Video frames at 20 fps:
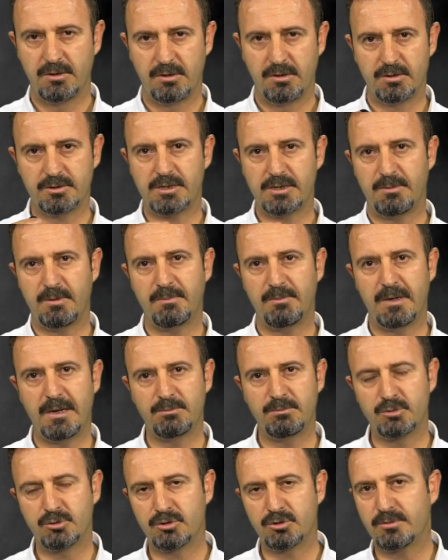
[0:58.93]
O zaman
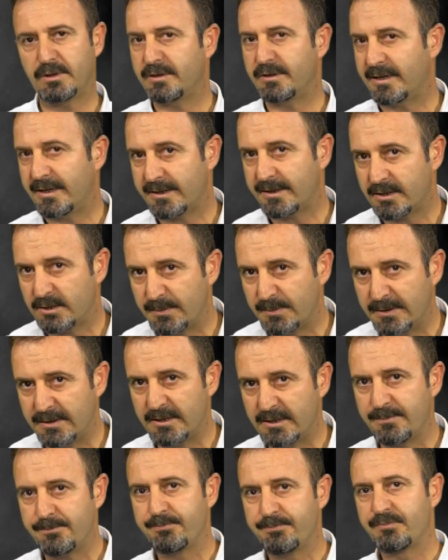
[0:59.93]
ben bu duruma nereye
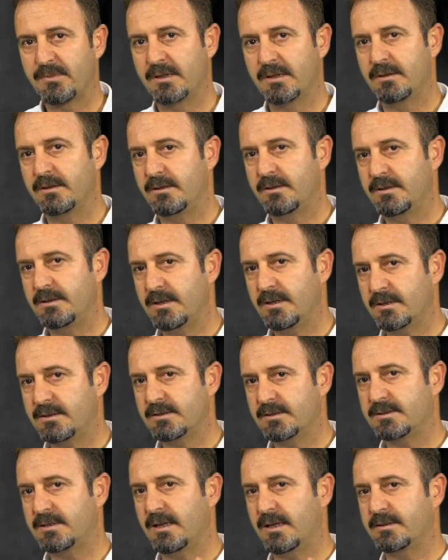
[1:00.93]
gitmeliyim?
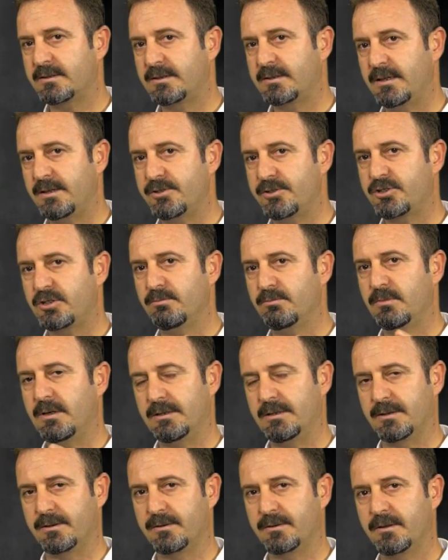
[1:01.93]
yakınsal gelişim
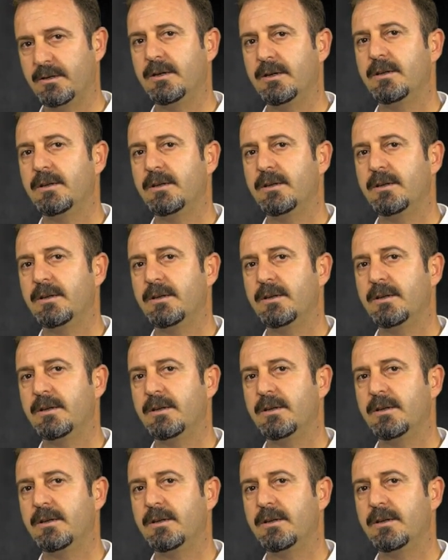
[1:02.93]
alanı.